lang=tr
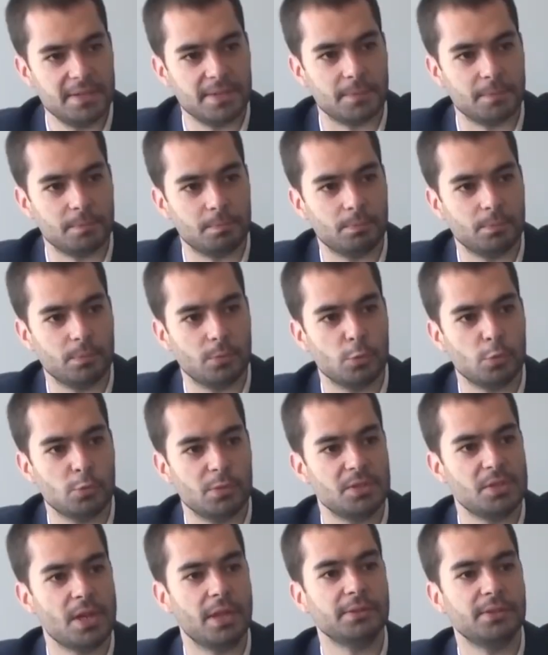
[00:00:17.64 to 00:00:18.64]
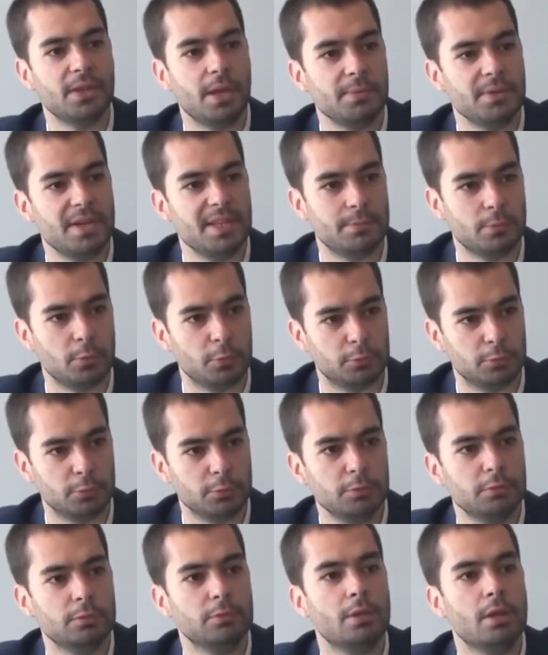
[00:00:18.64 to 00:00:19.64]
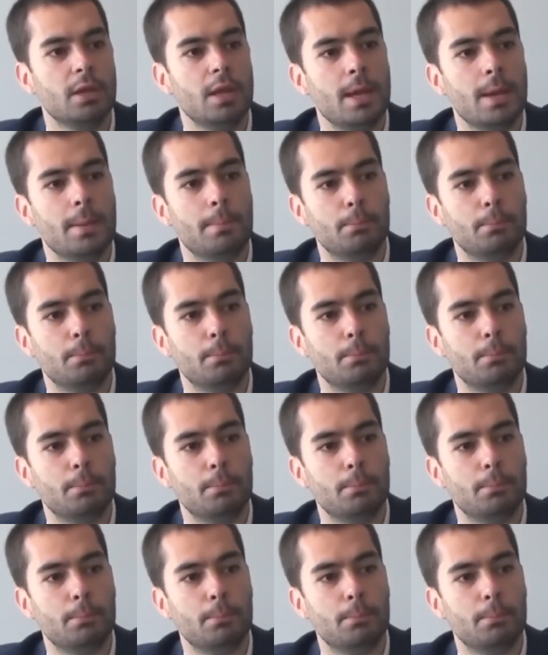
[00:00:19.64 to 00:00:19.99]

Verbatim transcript: Peki, uzayacağını tahmin etmiyorsunuz.